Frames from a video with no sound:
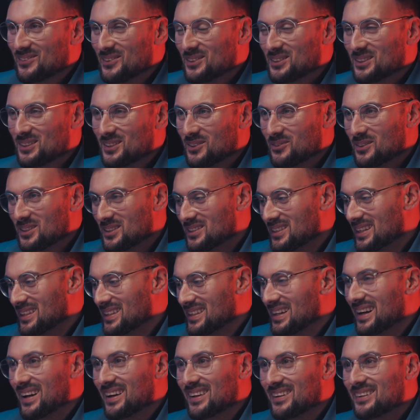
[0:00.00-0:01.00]
Du hast gesagt, wir sind seit
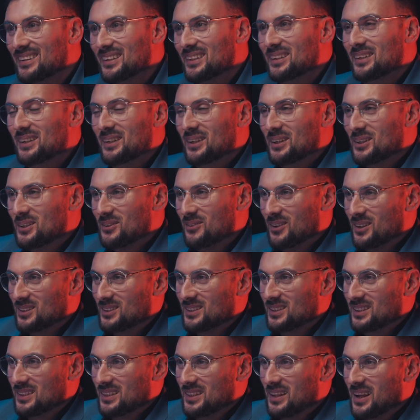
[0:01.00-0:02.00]
Jahren
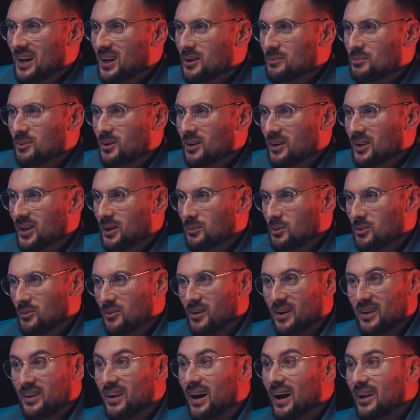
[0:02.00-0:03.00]
quasi Nachbarn, genau. aber wir
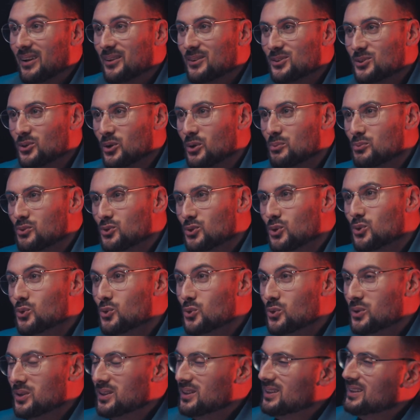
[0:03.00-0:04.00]
waren alle so im
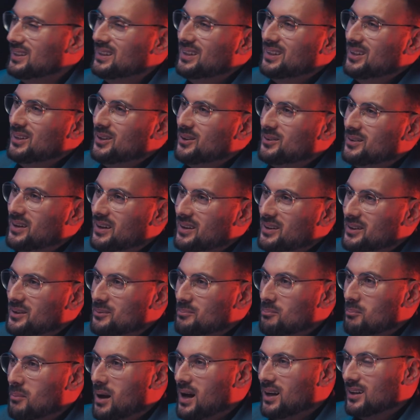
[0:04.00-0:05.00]
Tun ja, genau. und alle
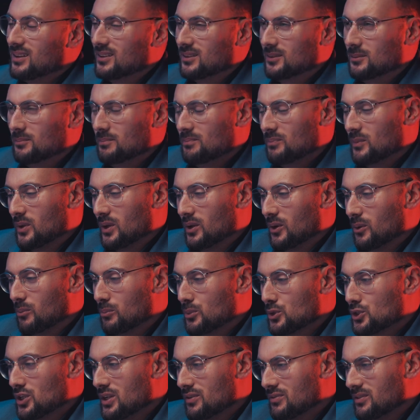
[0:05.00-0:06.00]
im Machen äh,
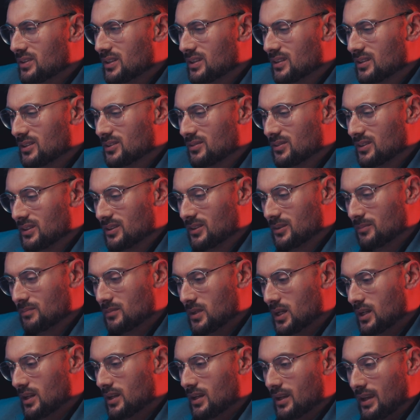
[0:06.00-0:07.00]
beschäftigt, dass wir
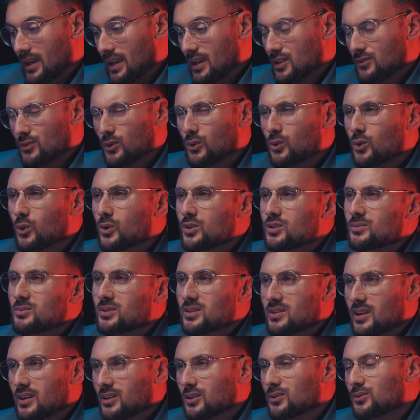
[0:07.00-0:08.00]
erst vor kurzem
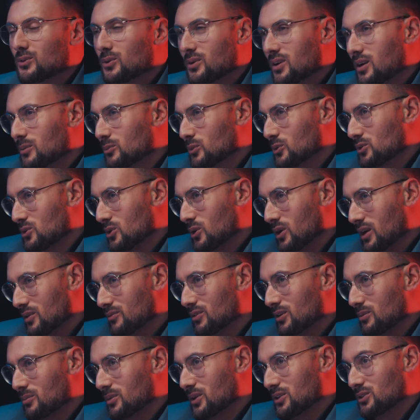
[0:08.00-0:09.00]
die Zeit gefunden haben, uns auch
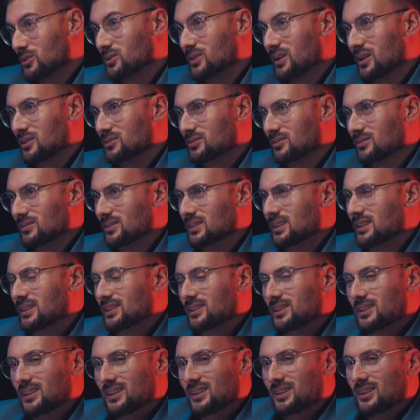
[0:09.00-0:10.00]
einfach mal zu treffen.
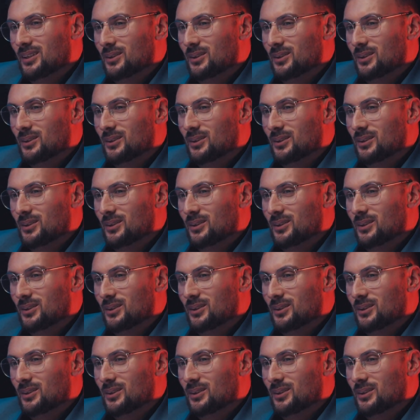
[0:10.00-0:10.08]
Genau.